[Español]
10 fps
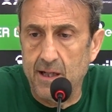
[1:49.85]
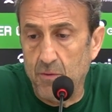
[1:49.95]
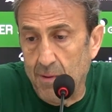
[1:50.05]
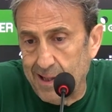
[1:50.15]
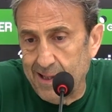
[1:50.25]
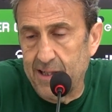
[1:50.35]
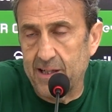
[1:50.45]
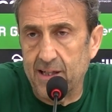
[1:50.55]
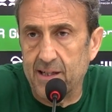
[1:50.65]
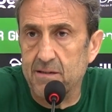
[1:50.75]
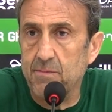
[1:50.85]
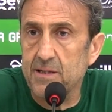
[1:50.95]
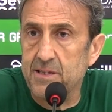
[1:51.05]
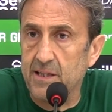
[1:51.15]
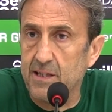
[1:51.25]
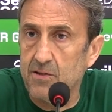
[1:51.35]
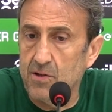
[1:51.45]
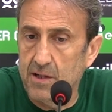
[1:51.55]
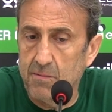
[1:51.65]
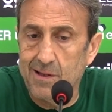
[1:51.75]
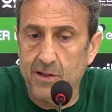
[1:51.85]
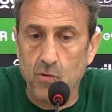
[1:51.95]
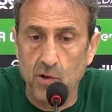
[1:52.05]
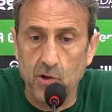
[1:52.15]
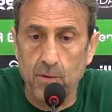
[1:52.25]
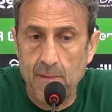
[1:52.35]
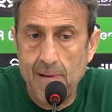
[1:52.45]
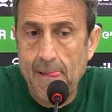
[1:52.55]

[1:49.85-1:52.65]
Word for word: la nueva línea que van siguiendo a nivel de juego